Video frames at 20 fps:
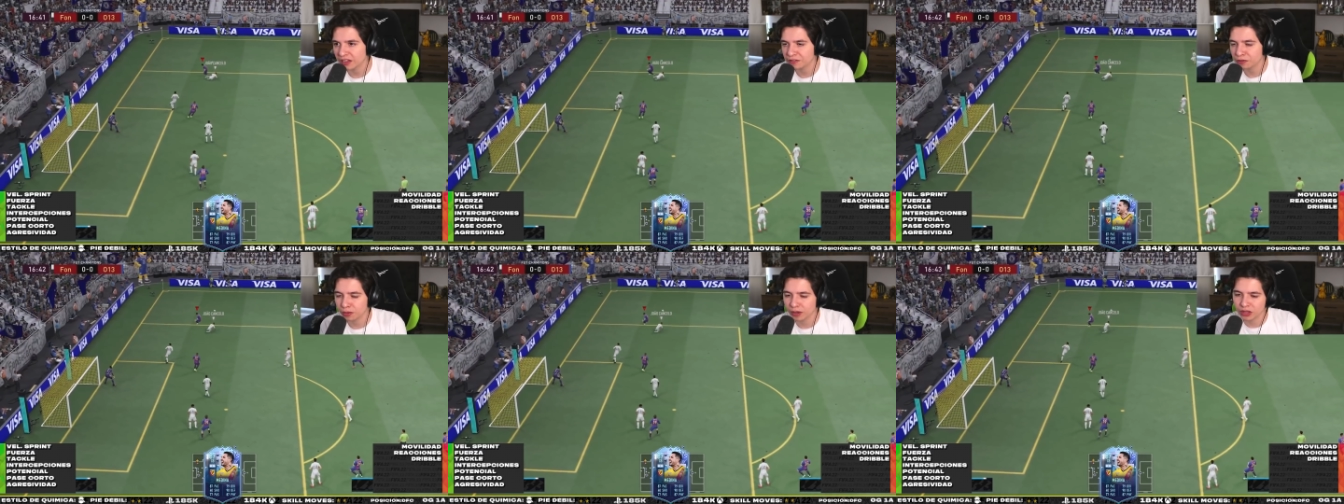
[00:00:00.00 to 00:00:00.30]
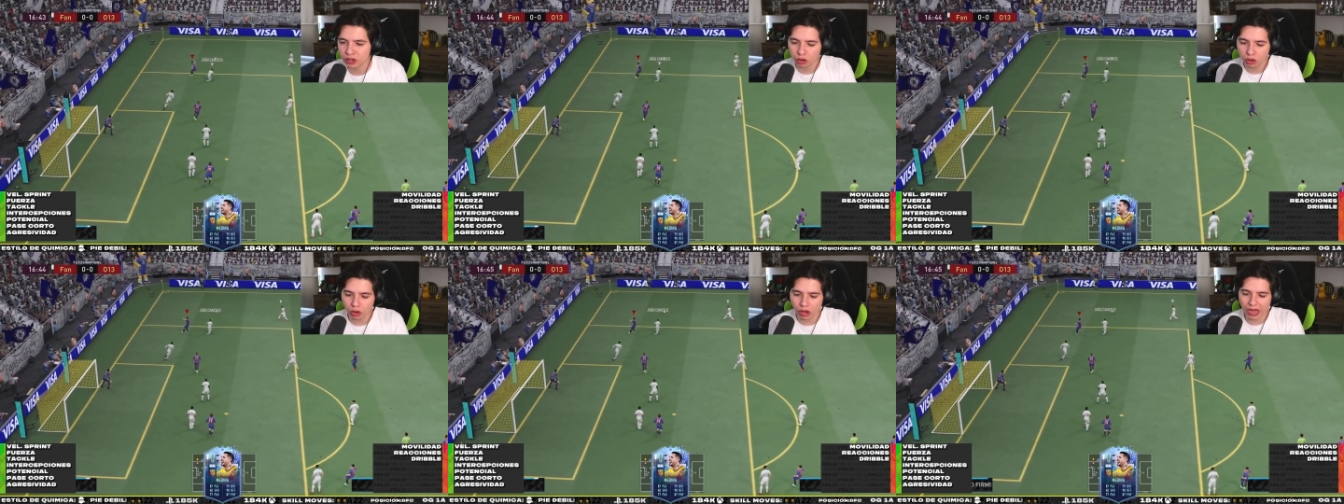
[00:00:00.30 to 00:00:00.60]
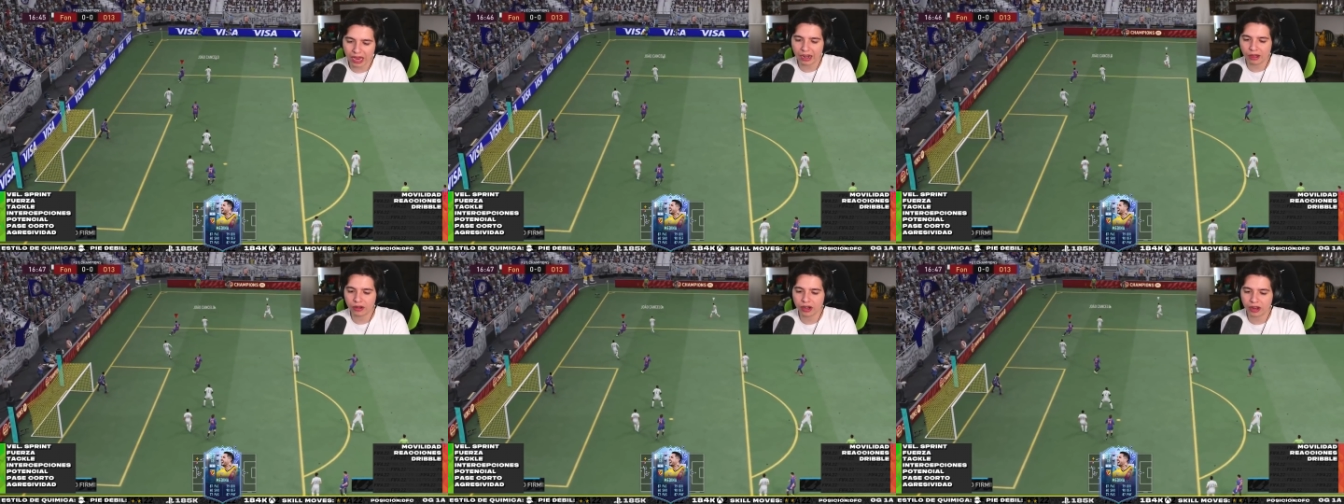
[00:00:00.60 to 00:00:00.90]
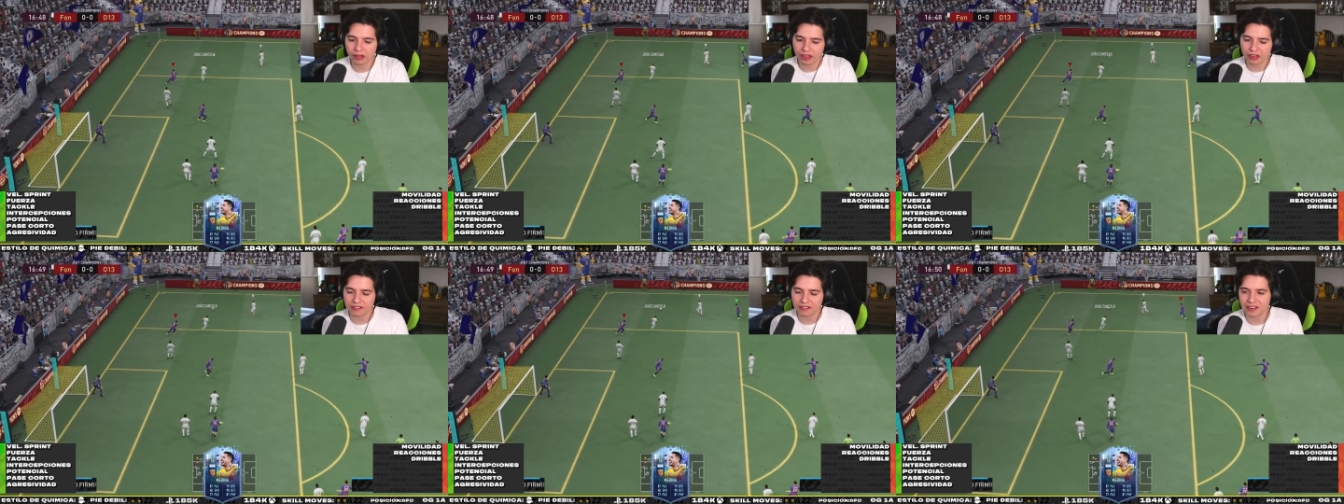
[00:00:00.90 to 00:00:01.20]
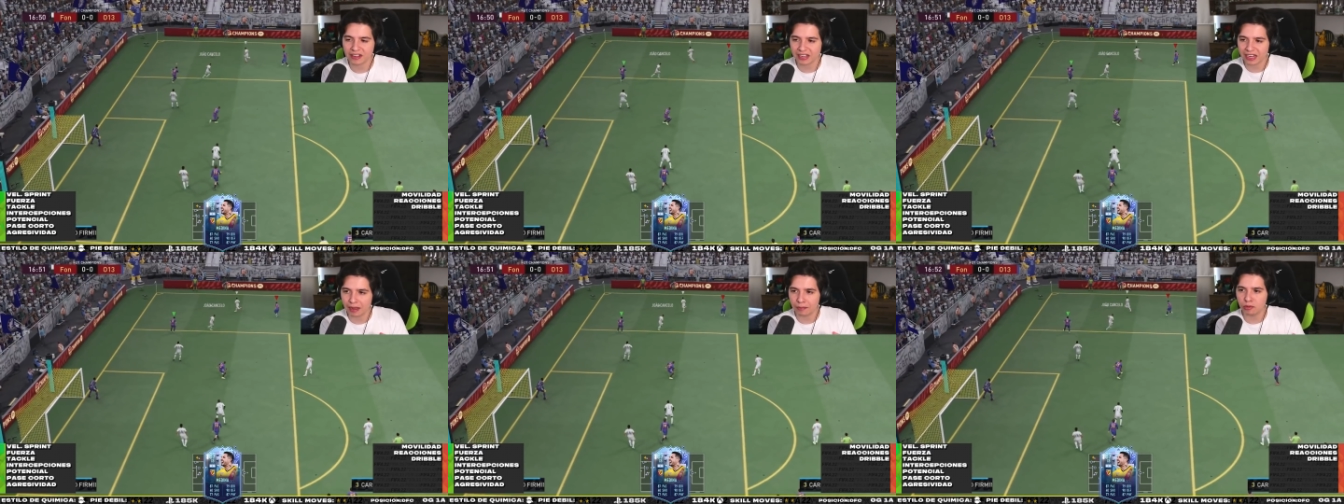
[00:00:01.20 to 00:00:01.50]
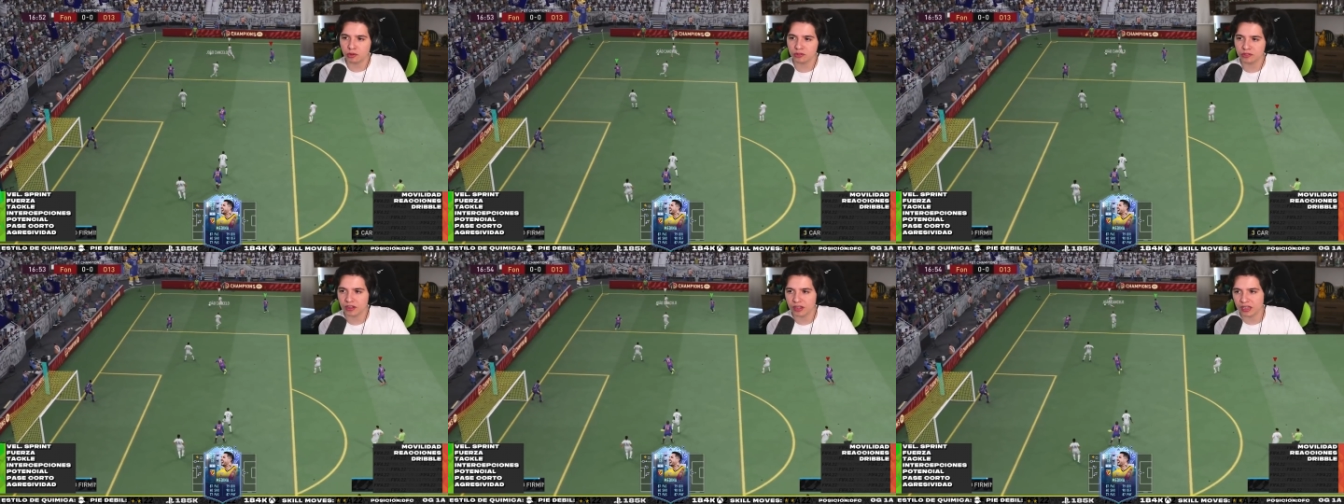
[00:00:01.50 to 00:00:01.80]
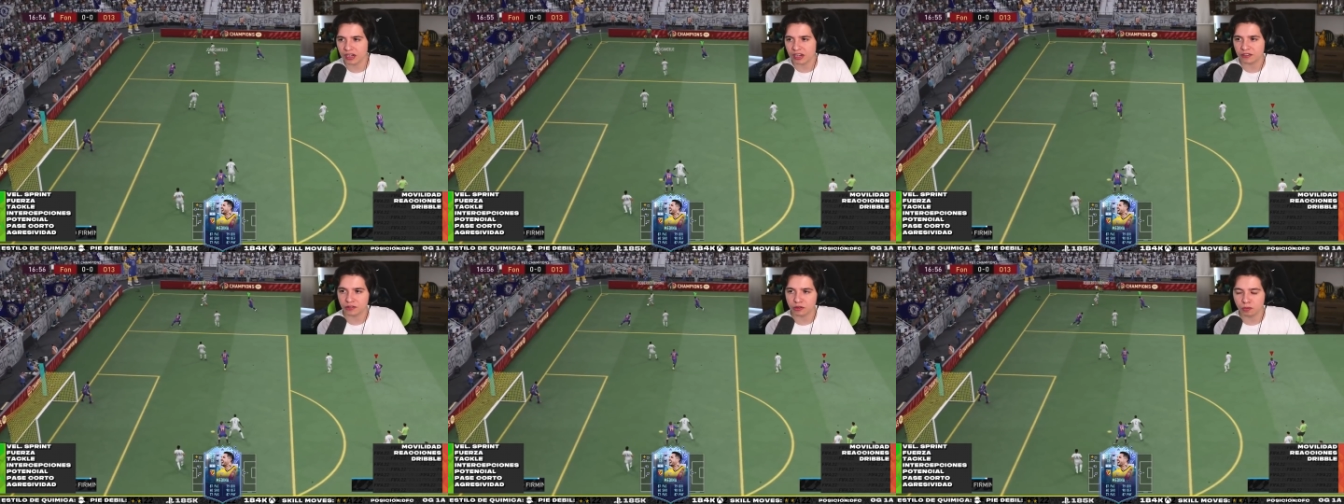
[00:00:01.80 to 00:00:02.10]
sobre todo a la hora de hacer cambios de
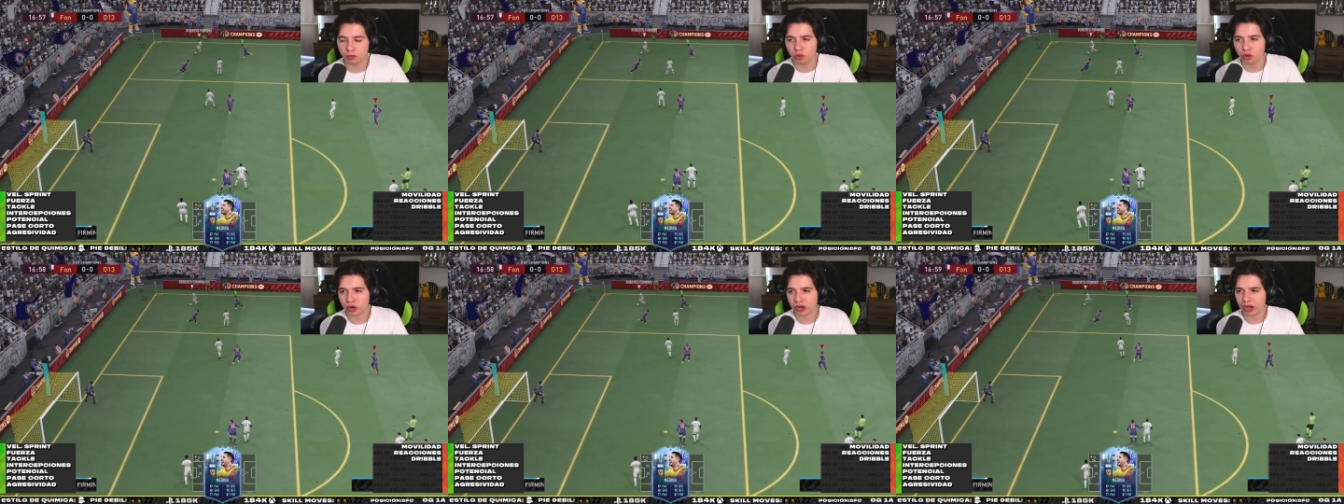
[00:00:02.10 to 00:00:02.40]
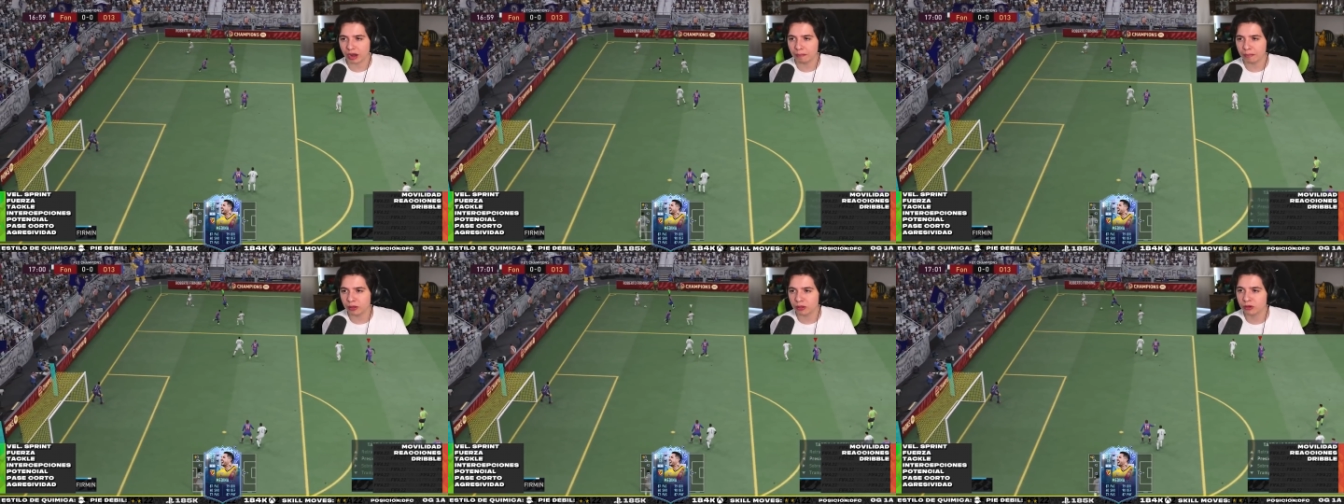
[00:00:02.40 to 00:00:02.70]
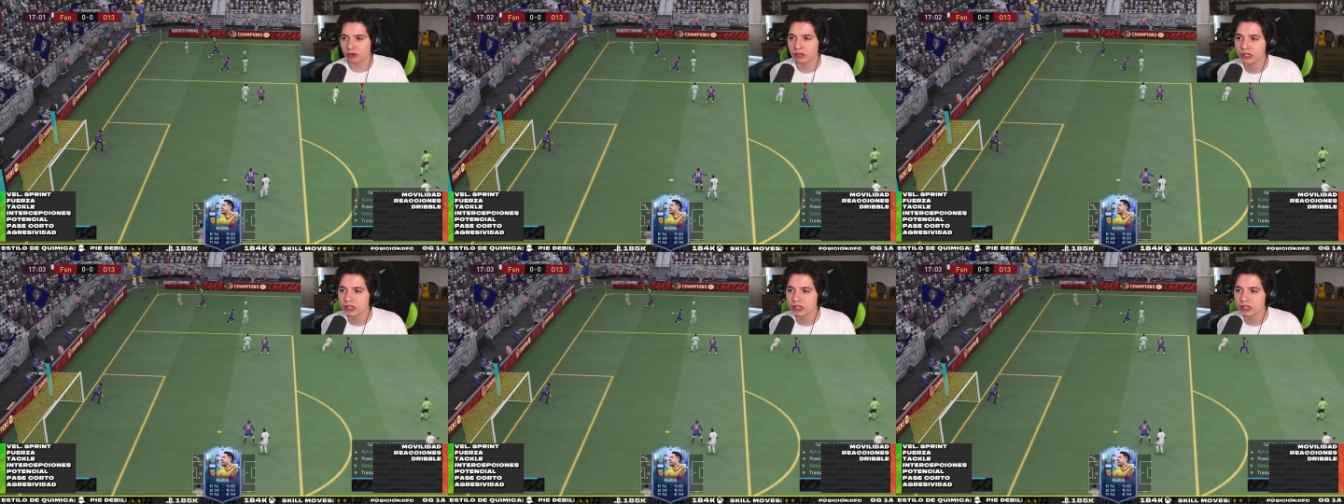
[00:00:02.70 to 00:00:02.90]
dirección muy rápido.